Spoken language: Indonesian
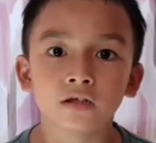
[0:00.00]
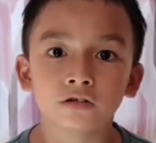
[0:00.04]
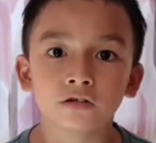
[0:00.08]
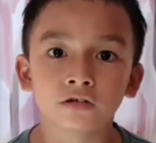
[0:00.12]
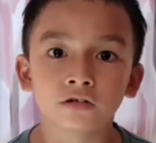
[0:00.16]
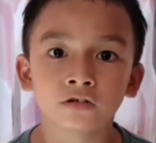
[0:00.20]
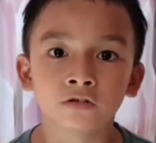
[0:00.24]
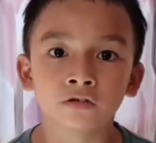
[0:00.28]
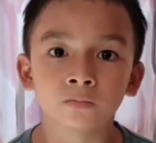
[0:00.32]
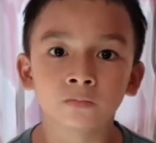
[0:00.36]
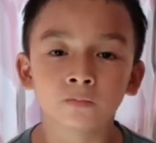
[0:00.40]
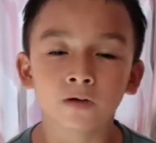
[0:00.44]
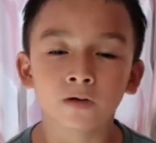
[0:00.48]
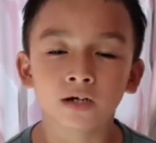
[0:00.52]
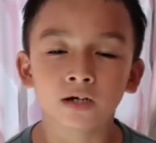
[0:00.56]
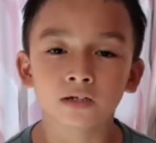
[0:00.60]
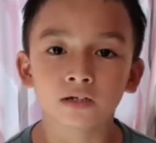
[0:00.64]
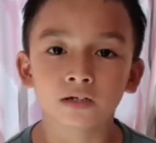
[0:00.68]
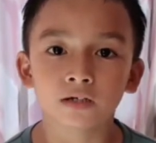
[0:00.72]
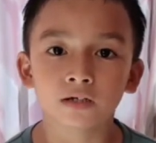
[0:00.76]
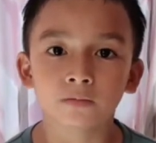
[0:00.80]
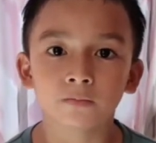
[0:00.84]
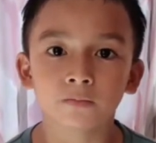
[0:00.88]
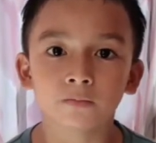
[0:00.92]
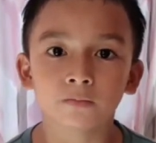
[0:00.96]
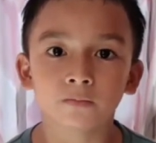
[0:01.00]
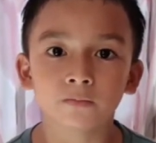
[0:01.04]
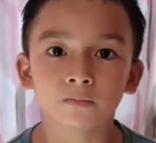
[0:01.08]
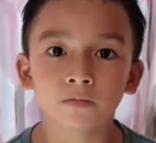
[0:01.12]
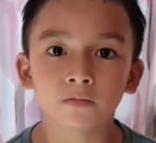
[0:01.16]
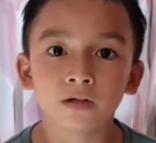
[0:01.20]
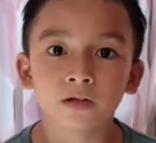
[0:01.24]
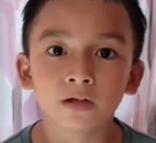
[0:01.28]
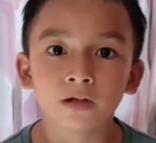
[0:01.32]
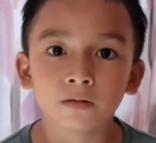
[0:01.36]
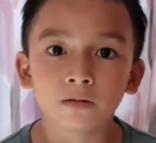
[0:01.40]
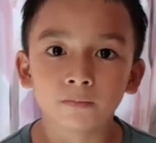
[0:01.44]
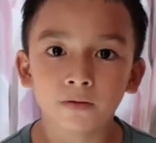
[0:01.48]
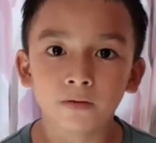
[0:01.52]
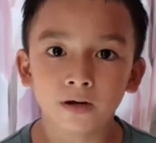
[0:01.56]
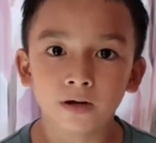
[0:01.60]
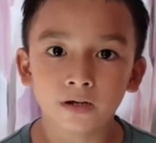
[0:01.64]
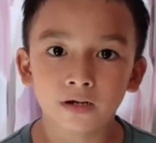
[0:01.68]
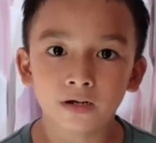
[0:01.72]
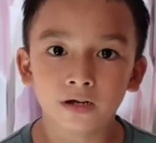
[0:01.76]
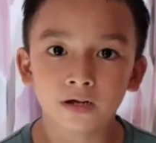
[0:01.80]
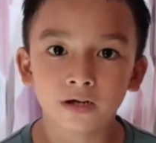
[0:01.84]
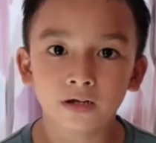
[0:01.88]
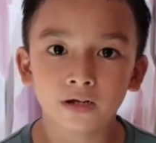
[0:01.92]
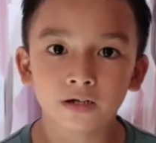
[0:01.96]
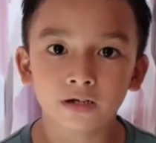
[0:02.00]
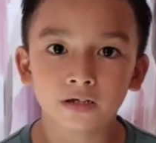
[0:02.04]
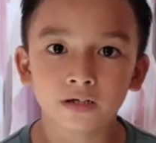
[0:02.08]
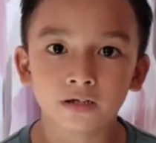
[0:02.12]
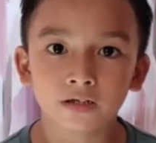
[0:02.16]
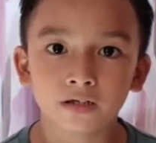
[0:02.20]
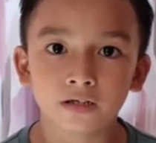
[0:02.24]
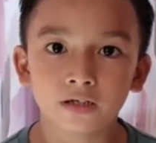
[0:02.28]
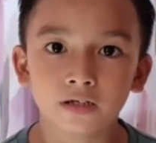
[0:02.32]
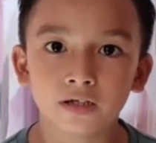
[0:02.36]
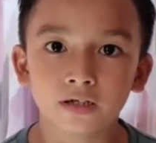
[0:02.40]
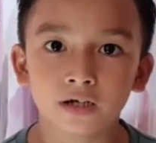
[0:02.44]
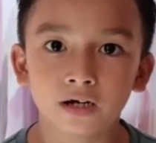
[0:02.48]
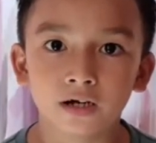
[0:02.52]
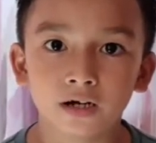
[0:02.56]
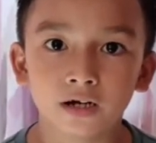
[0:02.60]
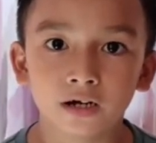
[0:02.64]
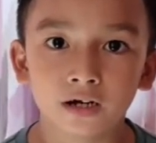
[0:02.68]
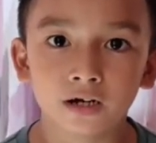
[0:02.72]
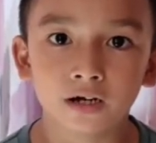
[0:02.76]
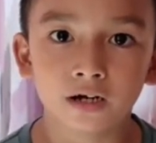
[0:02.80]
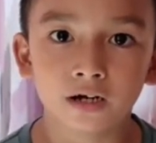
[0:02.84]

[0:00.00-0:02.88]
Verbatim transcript: Yesus bangkit pada hari ketiga.